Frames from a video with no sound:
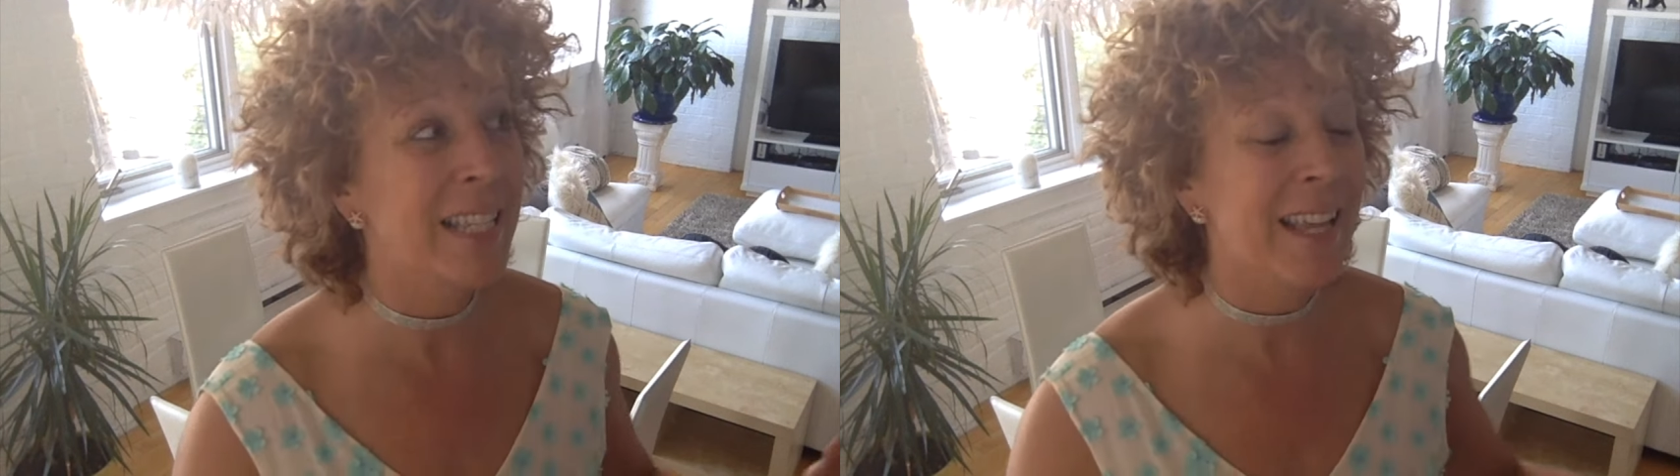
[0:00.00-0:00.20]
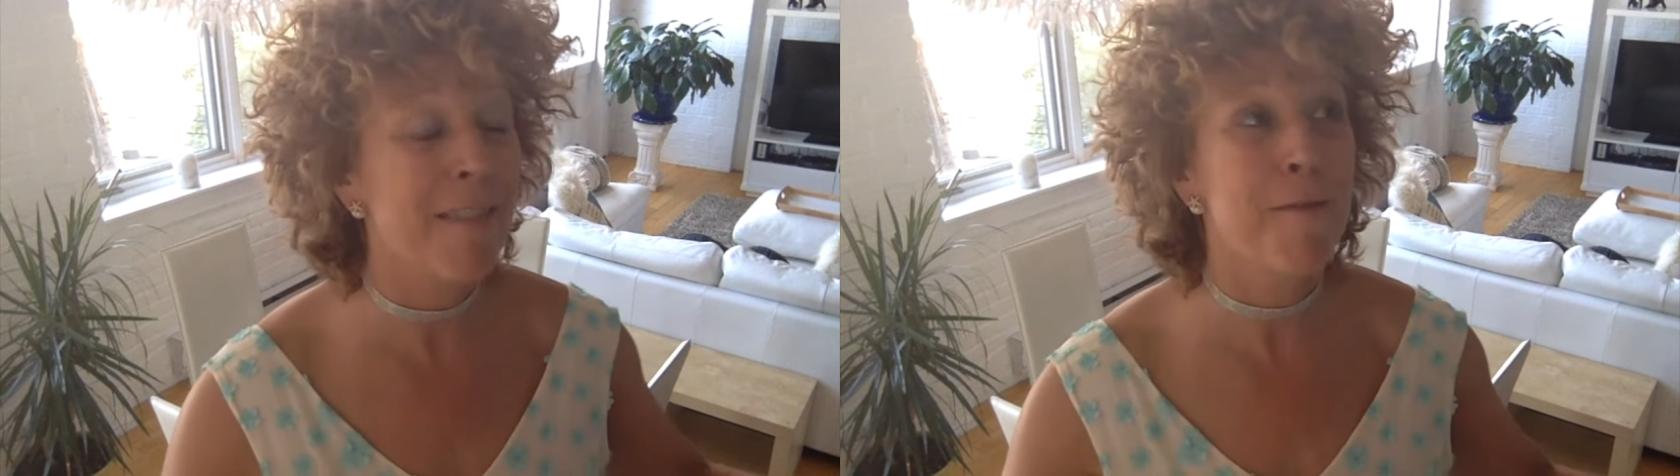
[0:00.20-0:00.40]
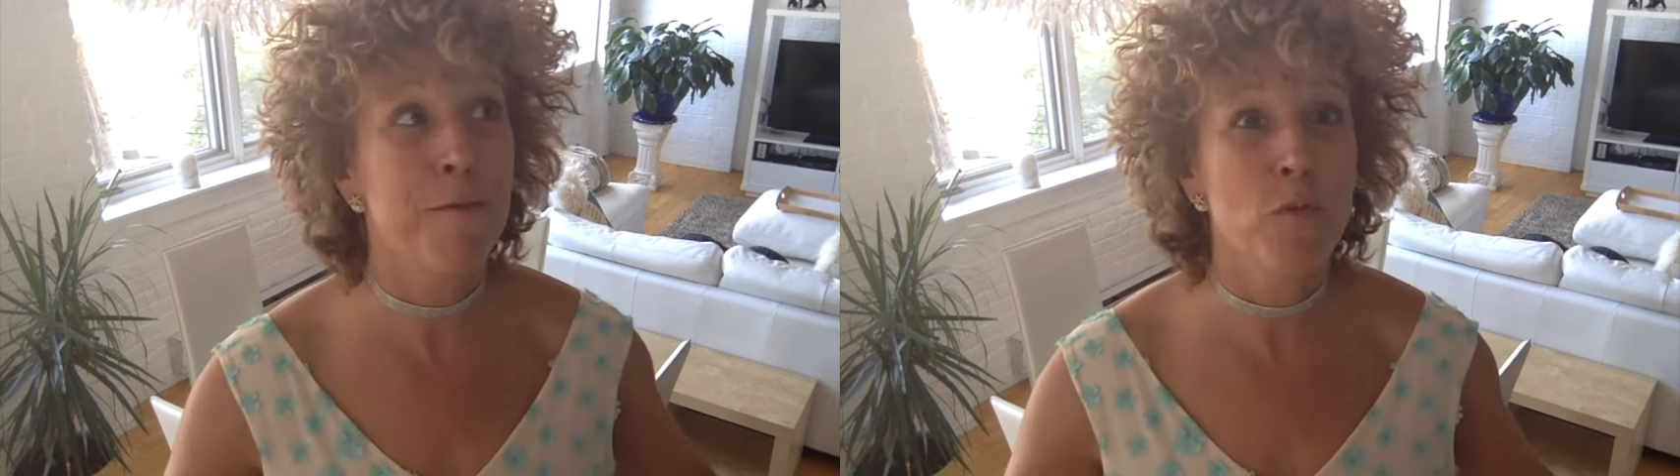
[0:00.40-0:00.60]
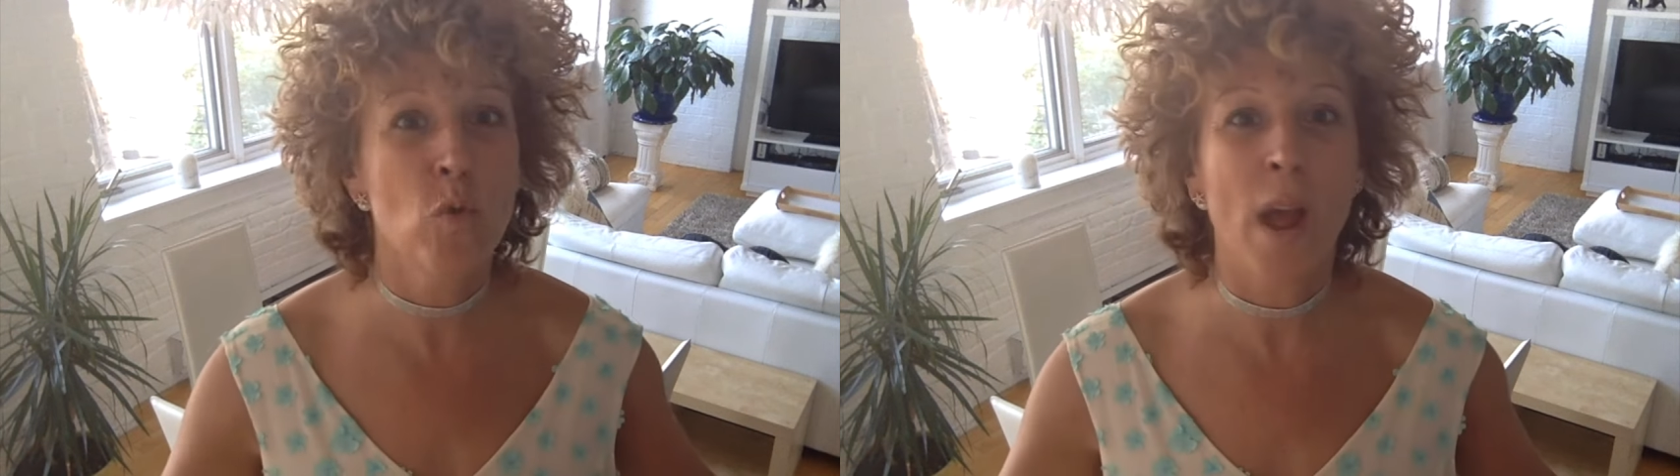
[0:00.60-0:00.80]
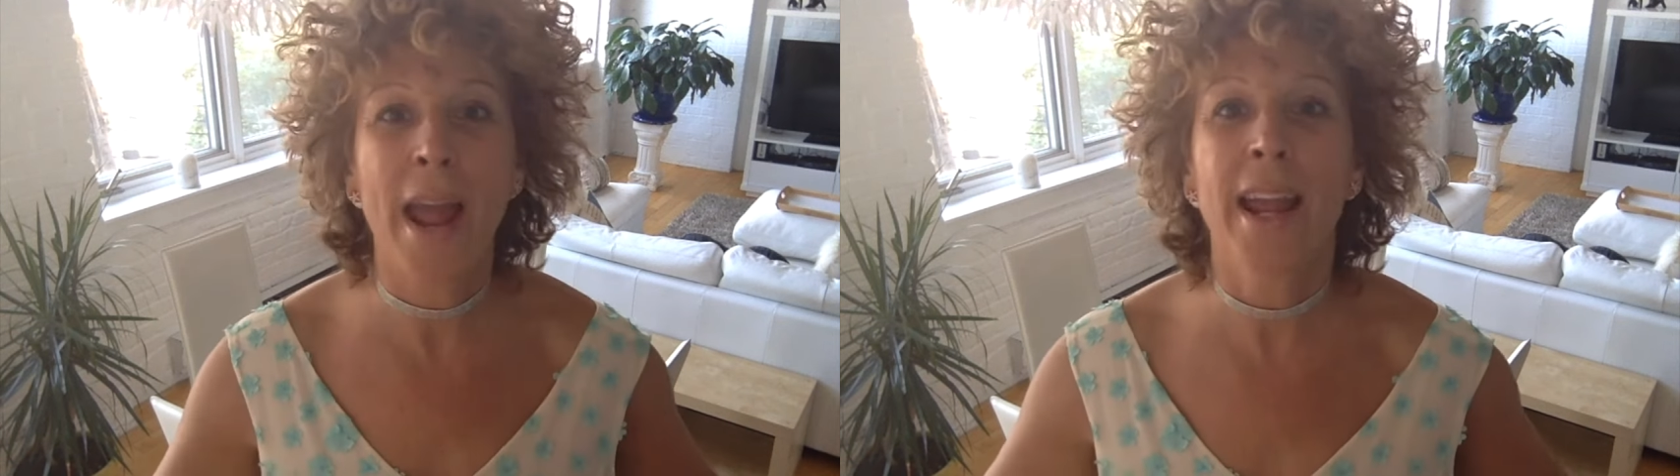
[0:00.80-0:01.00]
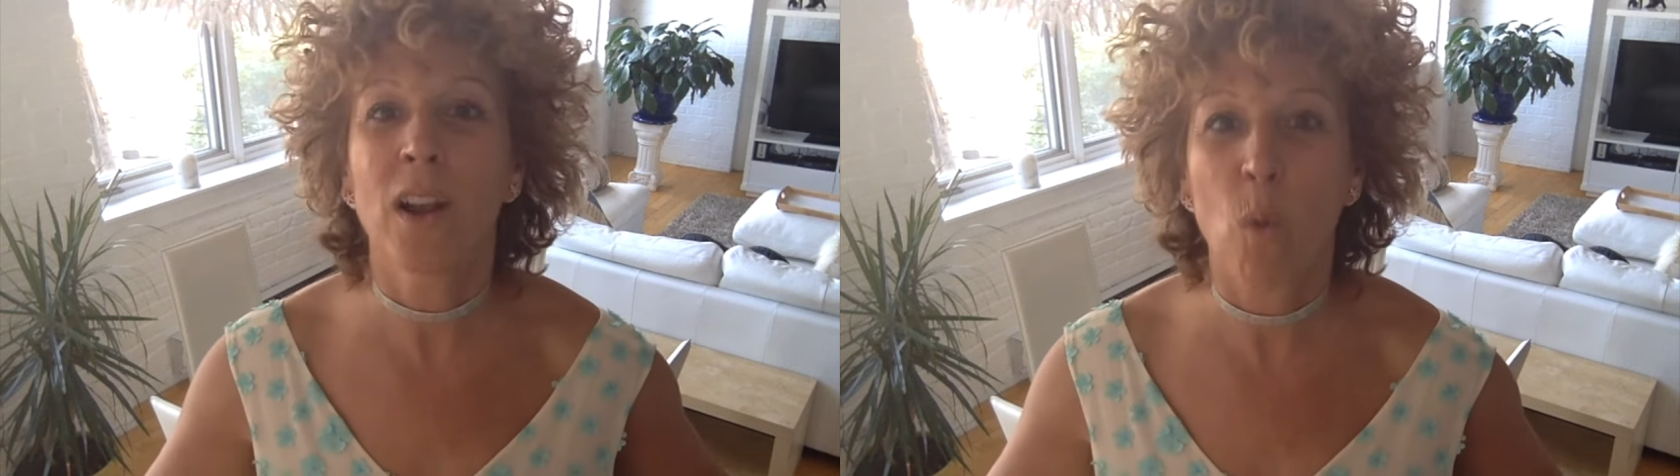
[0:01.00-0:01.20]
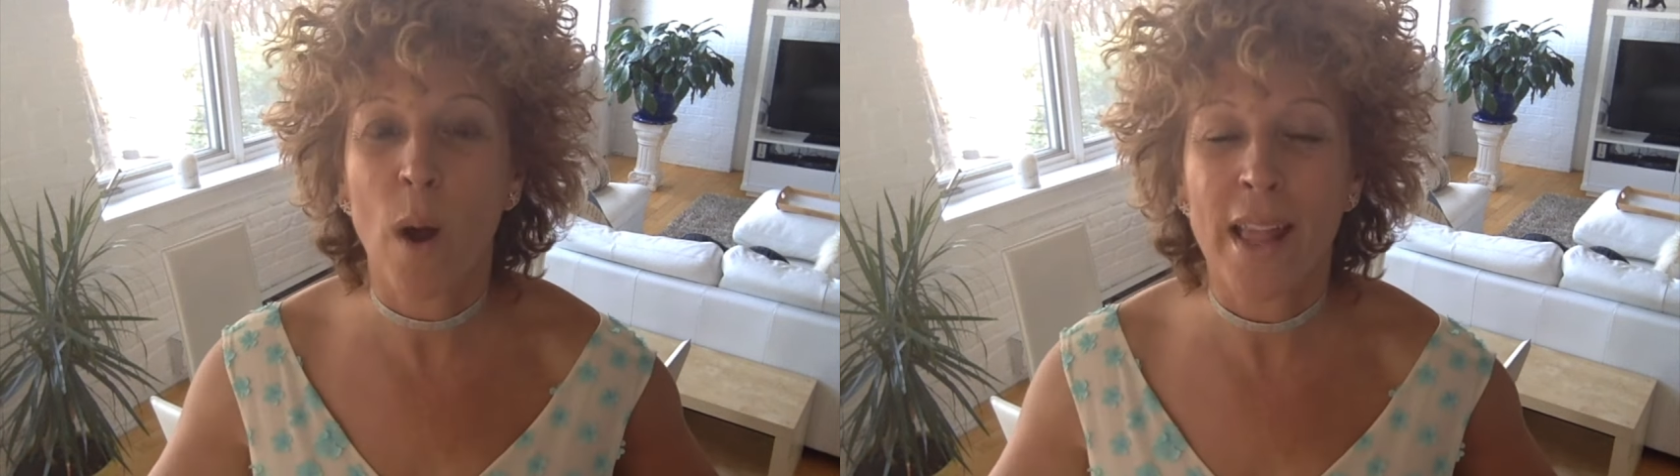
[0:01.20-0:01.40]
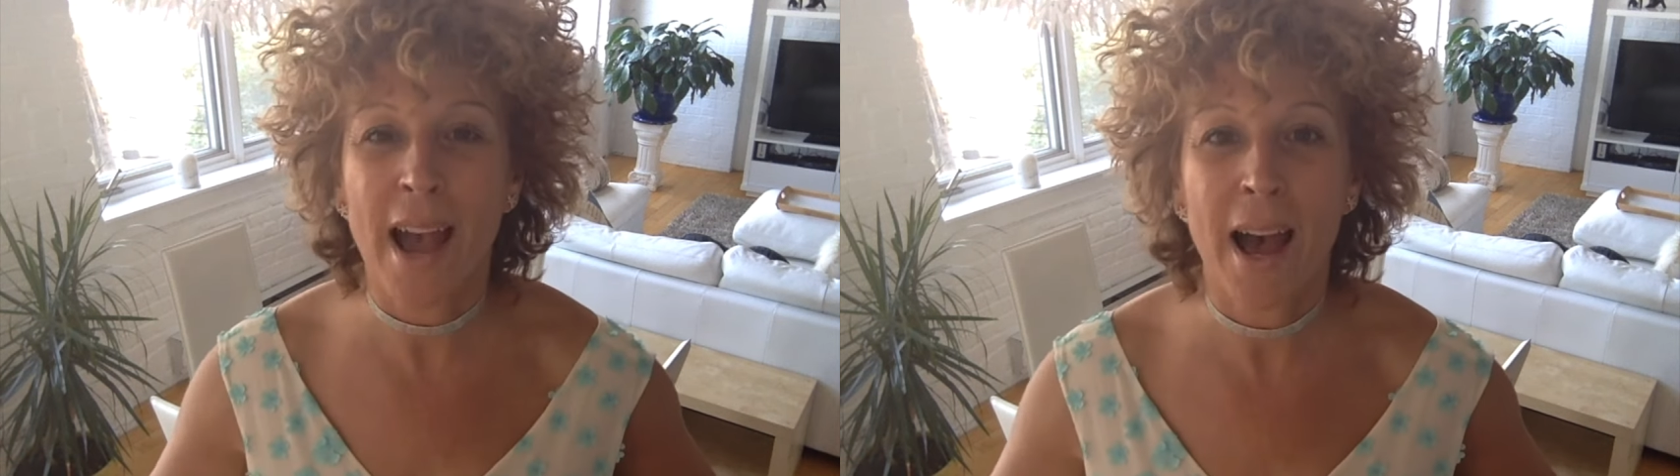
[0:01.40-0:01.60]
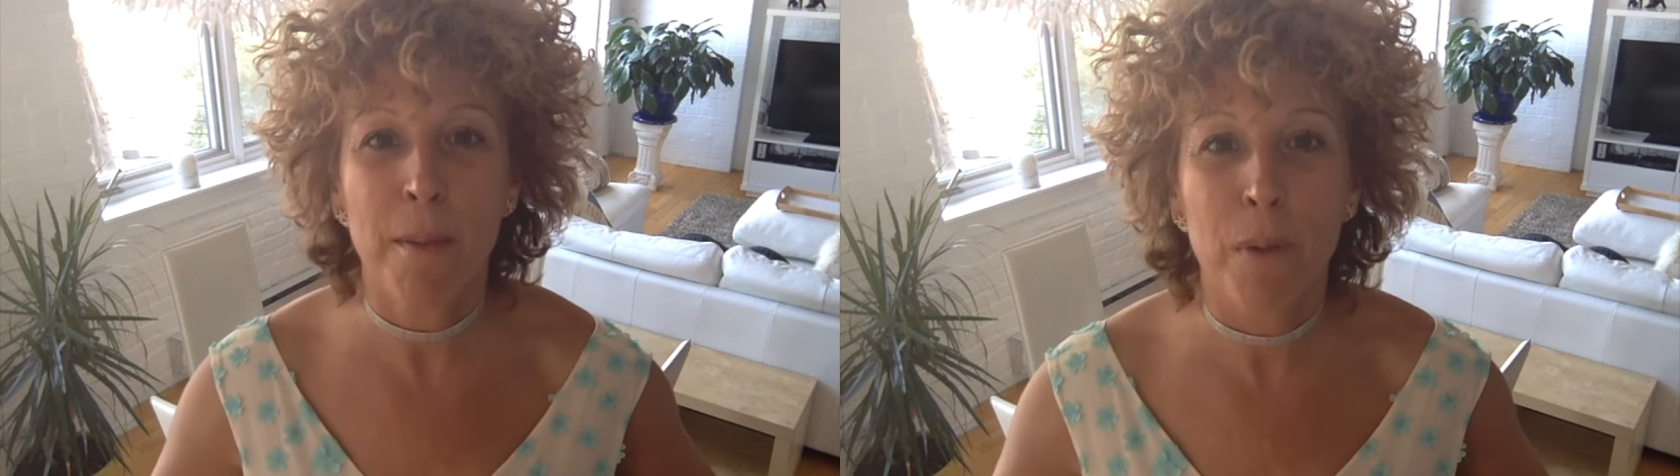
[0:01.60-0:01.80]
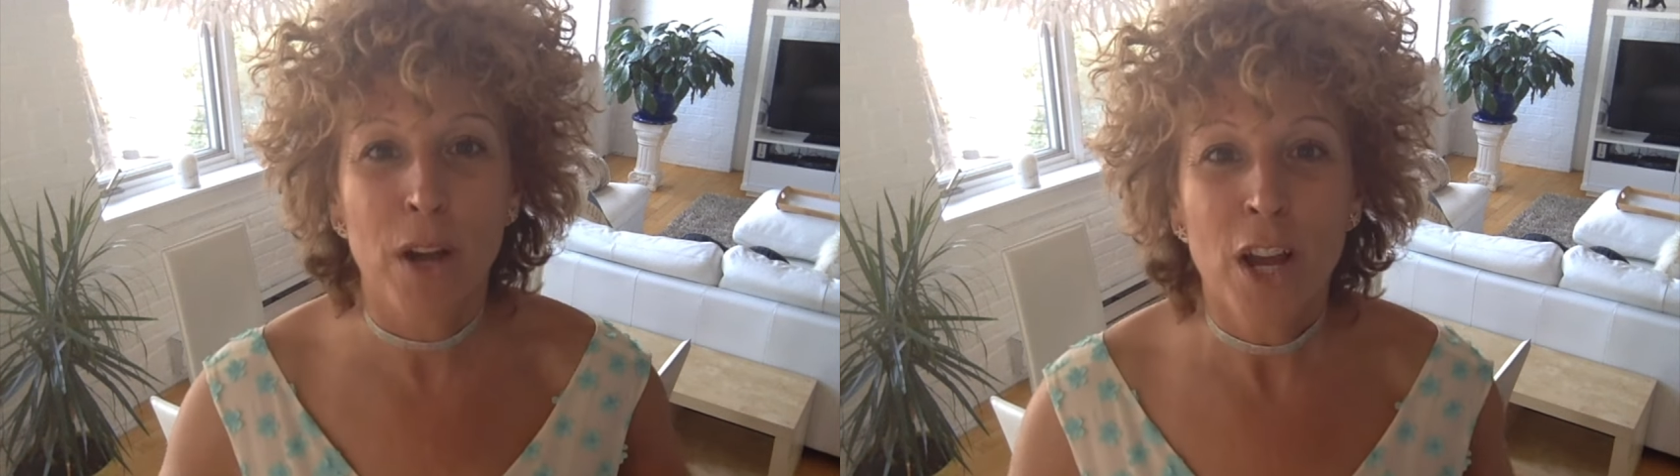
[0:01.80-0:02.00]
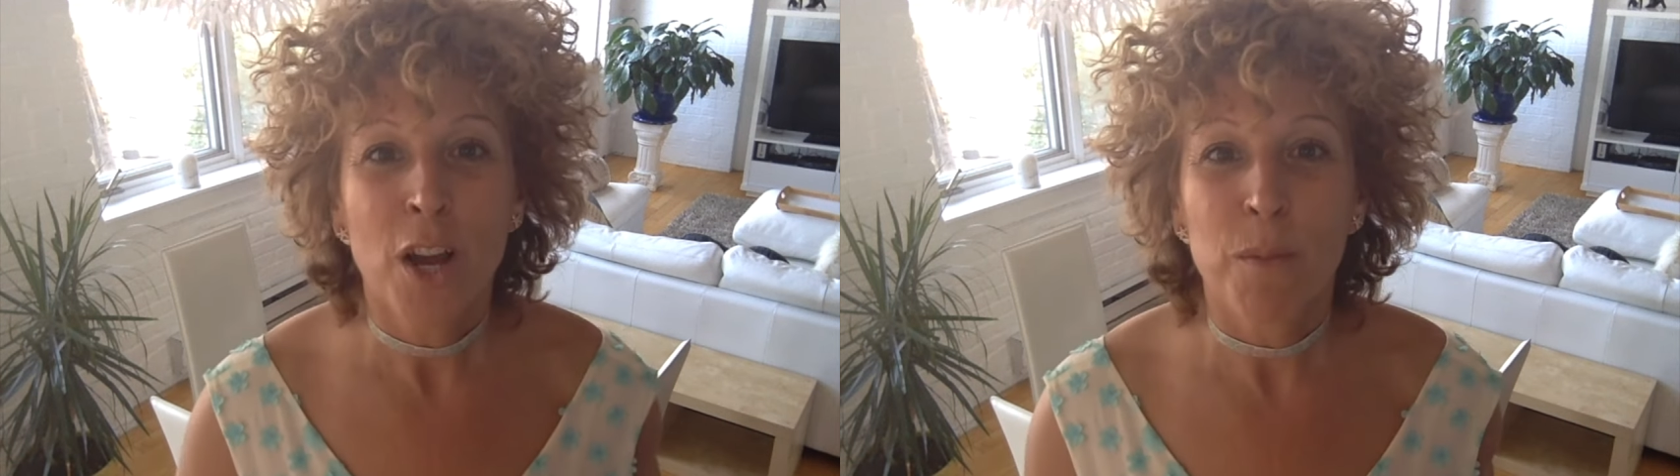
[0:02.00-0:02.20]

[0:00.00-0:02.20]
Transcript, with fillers: cette vue incroyable.